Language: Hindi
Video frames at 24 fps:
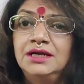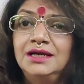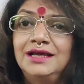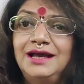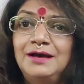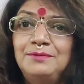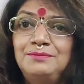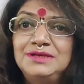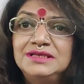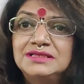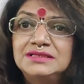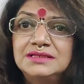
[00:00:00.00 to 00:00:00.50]

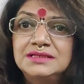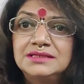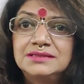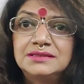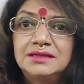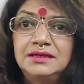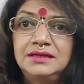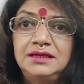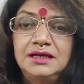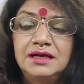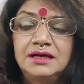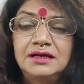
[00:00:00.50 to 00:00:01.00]
नया
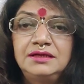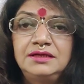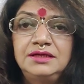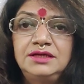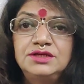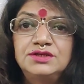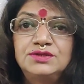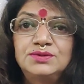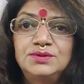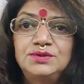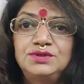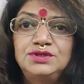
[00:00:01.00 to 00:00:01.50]
बिजनेस करने के
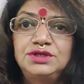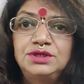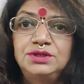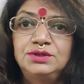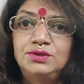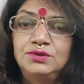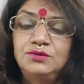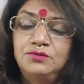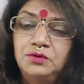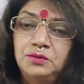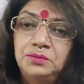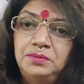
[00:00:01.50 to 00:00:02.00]
लिए सोच रहे
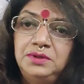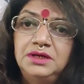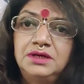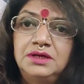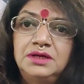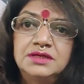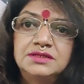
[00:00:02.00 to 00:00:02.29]
तो वो भी